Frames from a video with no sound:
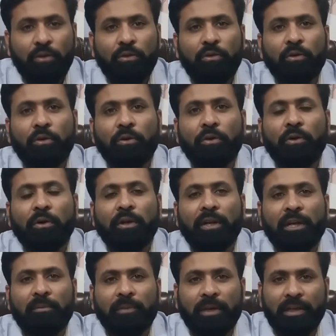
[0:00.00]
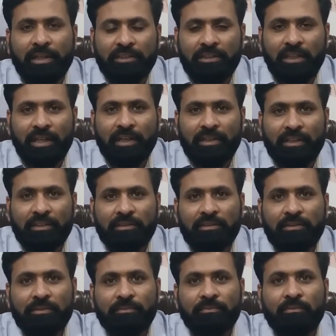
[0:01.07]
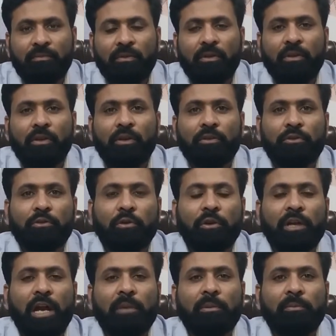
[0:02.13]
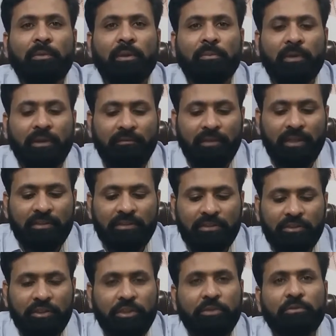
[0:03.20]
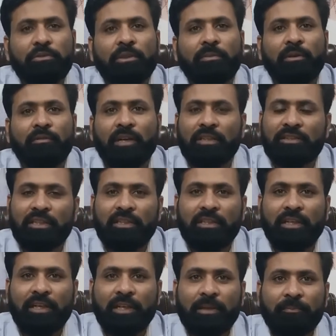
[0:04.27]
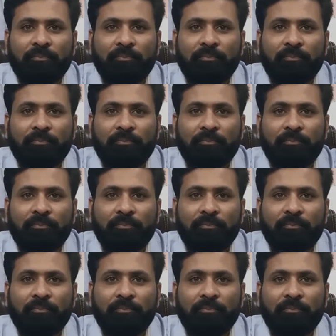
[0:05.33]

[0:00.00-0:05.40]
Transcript: दो रिकमेंडेशन लेटर्स जो कि आप अपने प्रीवियस इंस्टीट्यूट से बनवा सकते हैं